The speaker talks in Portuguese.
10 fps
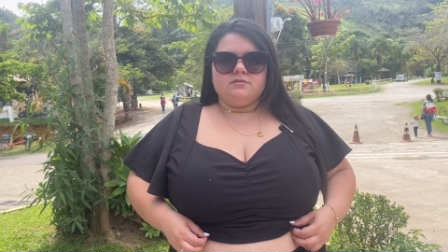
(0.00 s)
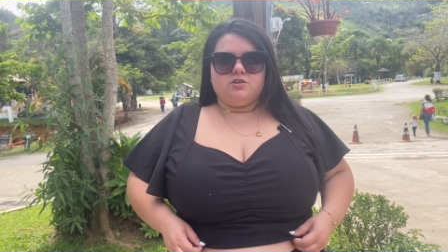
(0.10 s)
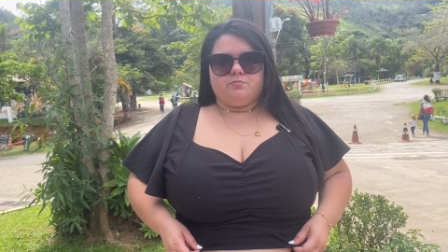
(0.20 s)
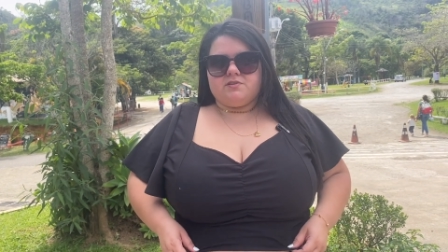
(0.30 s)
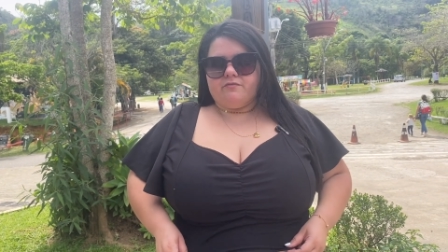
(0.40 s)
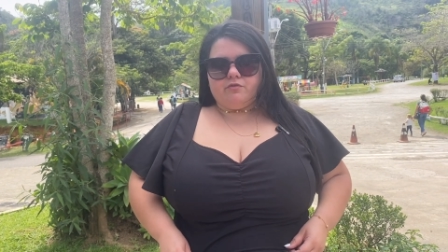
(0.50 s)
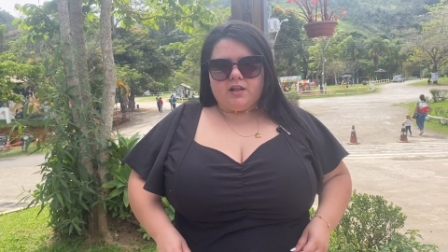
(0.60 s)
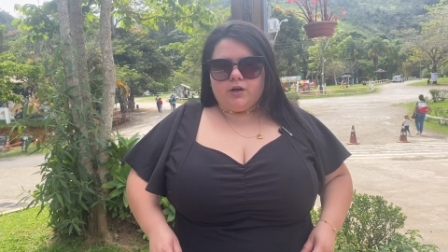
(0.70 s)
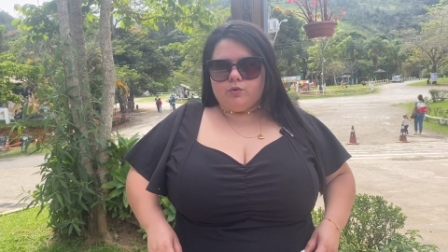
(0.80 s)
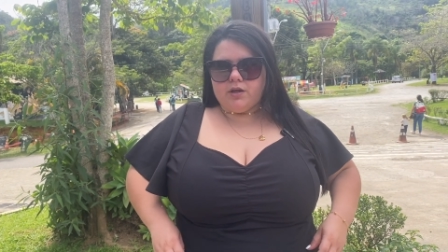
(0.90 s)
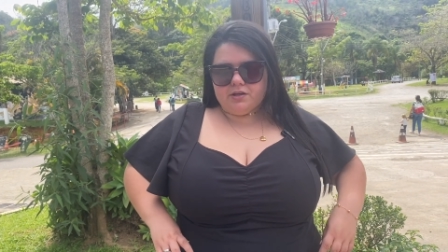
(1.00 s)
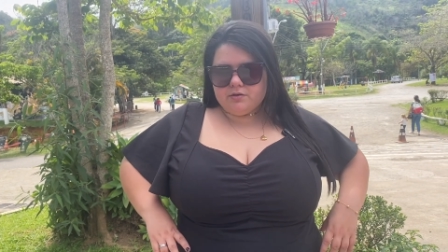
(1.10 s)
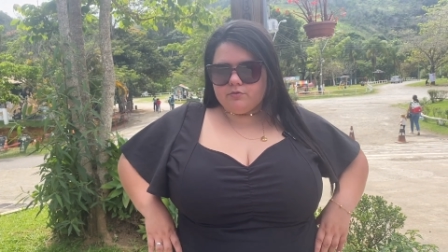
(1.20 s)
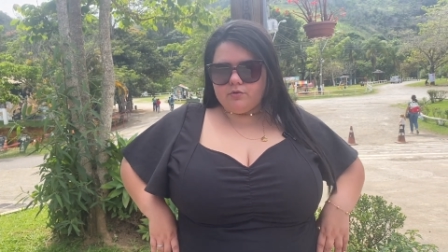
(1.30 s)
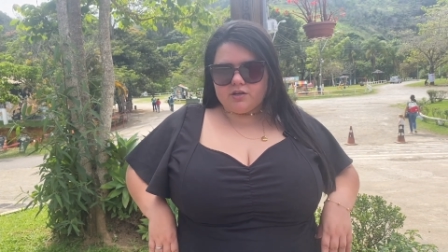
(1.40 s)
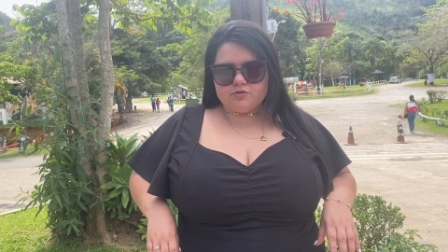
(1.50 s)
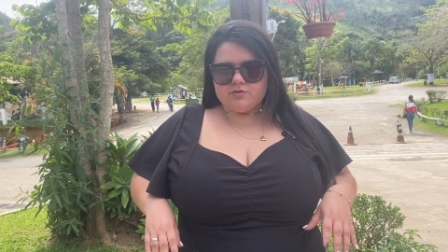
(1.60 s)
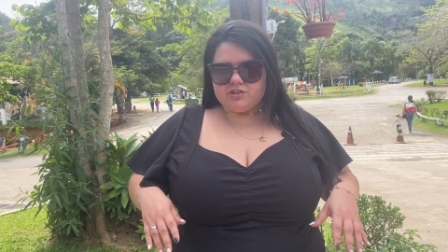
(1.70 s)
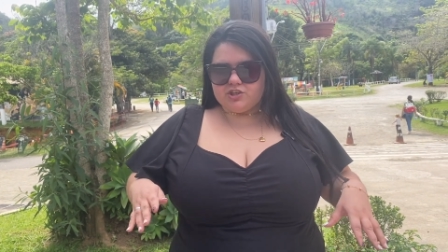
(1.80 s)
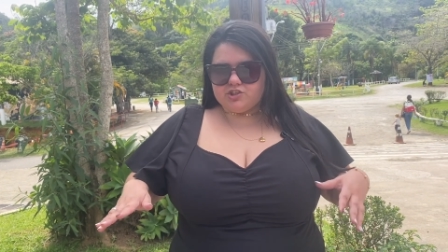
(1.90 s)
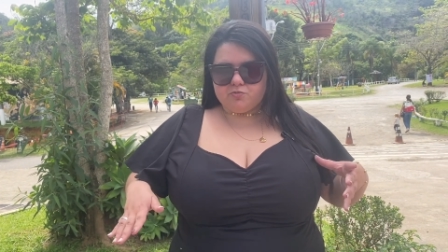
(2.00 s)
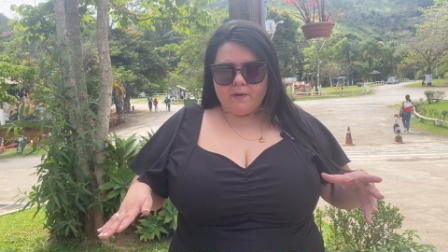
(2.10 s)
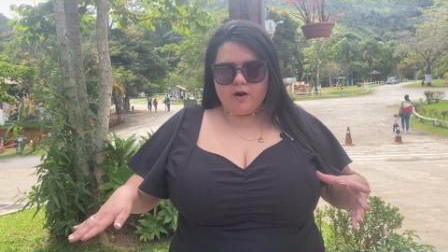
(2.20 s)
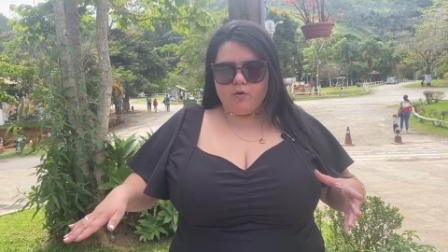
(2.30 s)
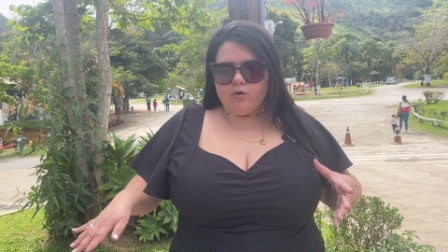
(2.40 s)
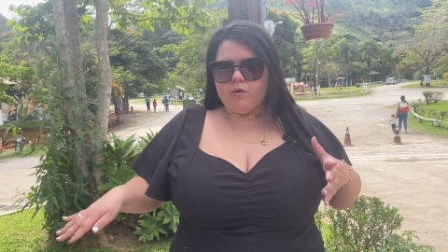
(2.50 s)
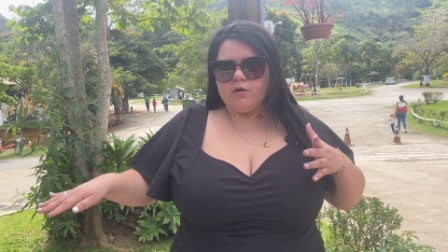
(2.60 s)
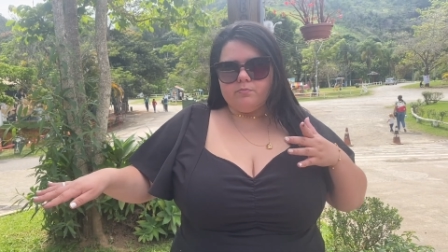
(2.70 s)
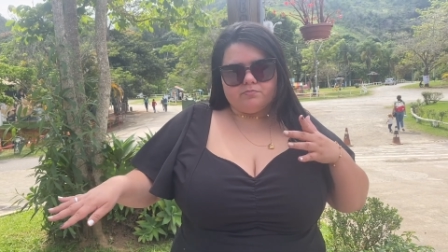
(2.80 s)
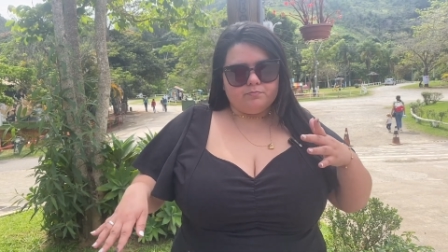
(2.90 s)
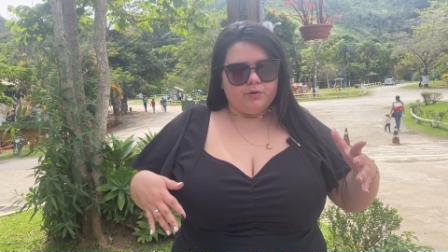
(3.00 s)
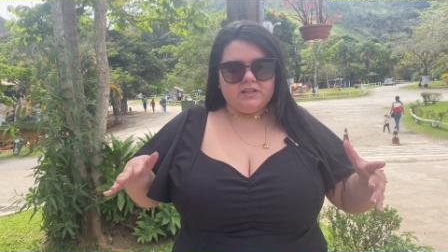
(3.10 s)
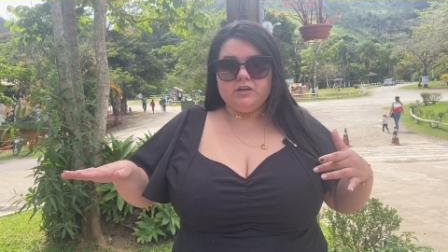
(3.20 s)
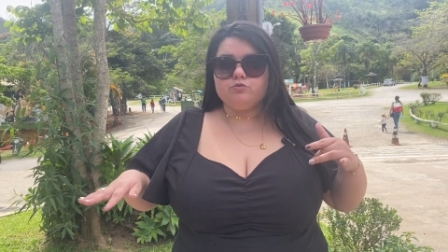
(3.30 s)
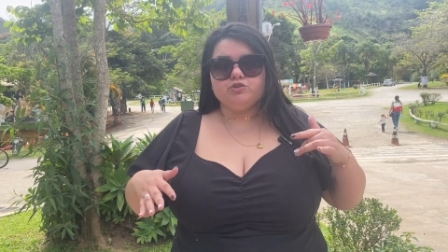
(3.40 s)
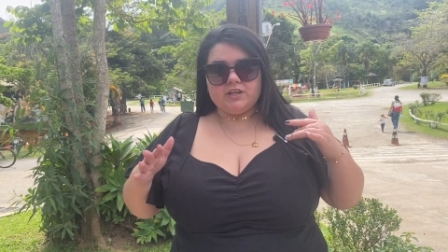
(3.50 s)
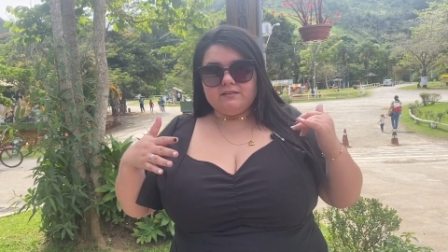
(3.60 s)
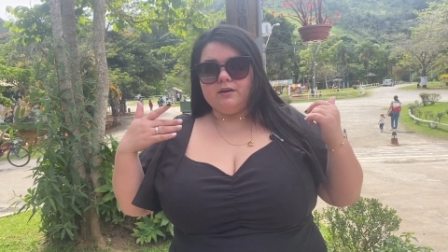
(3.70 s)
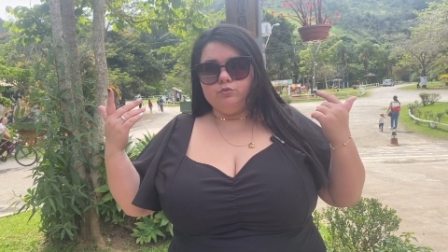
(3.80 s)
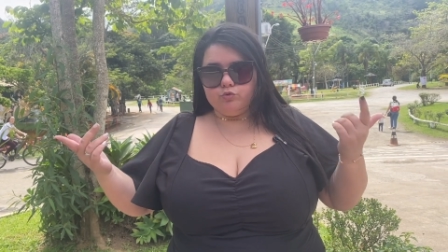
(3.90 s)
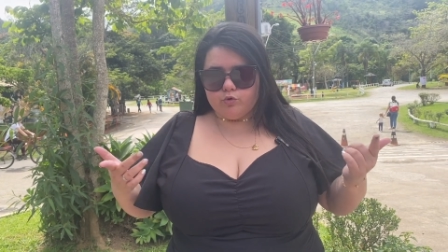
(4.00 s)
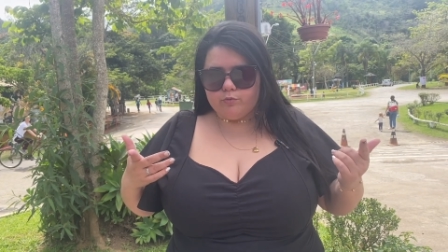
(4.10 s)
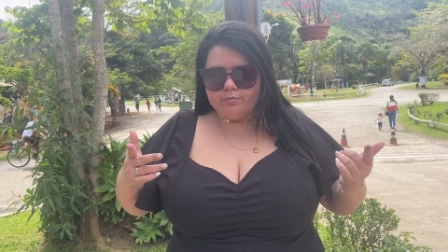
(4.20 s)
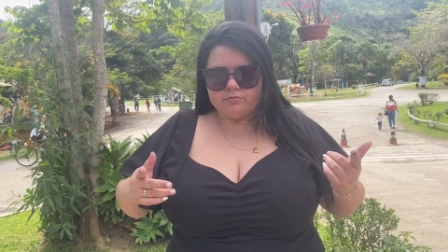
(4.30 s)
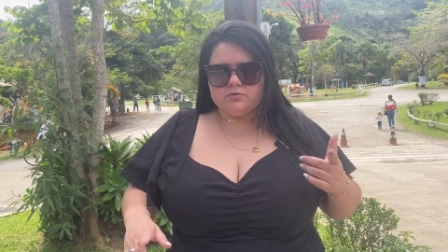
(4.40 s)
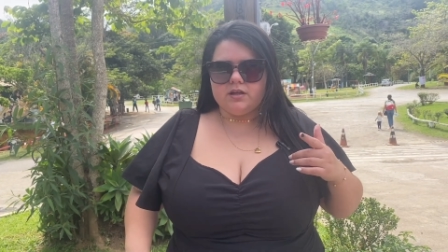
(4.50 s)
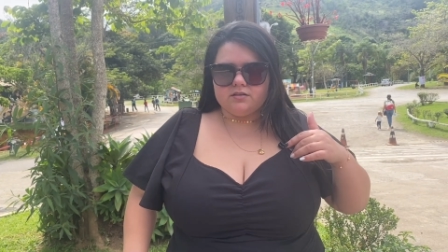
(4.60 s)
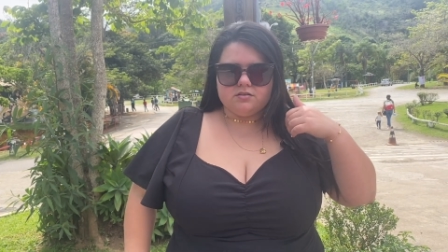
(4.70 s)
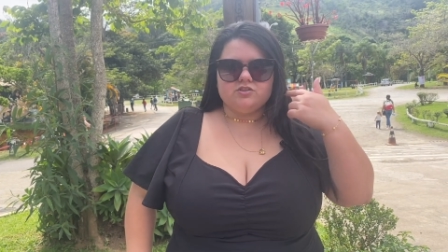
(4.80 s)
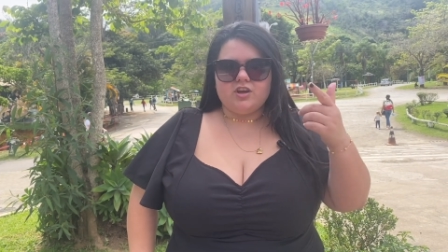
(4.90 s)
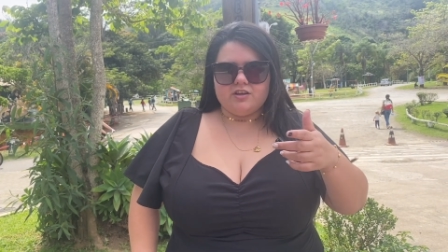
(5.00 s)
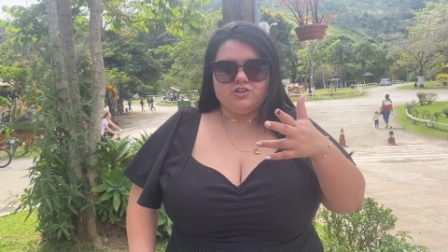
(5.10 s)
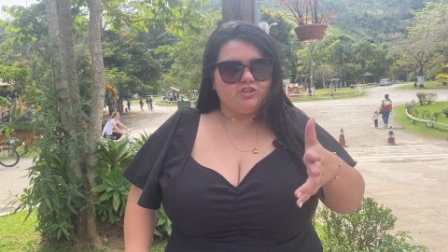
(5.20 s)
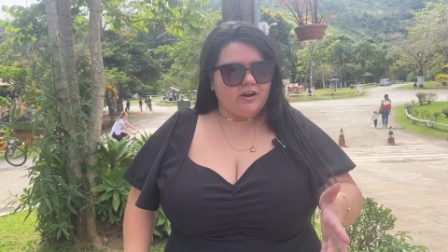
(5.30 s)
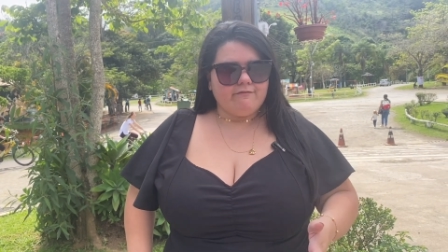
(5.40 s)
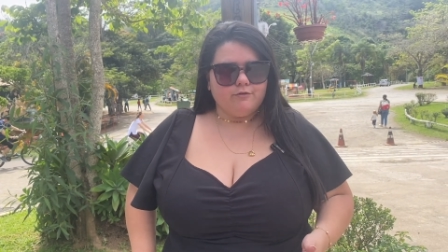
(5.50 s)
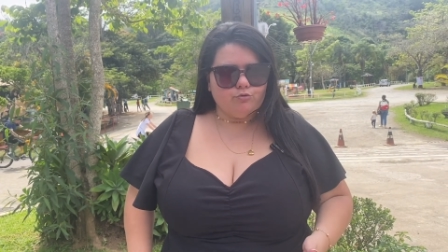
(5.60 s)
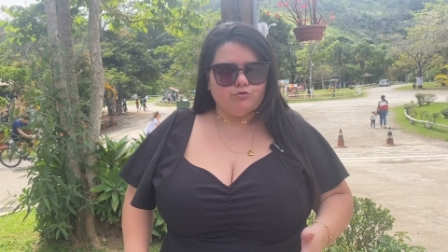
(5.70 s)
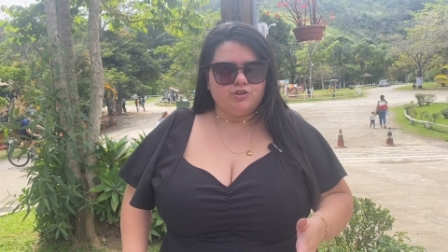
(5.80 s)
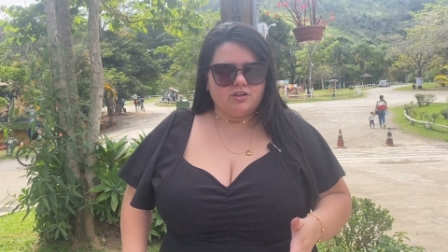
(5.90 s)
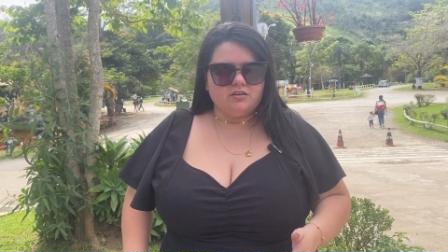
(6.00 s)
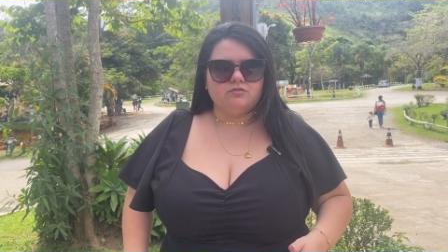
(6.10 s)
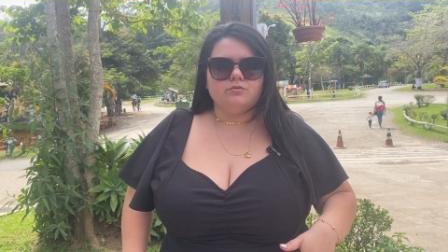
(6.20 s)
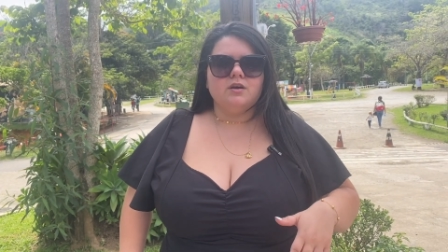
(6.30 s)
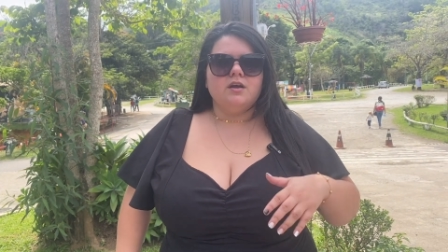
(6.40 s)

Tipo, se for lá no Rio, as coisas que a gente pagou poderiam custar até o dobro, né? Que já, a gente já viu custando.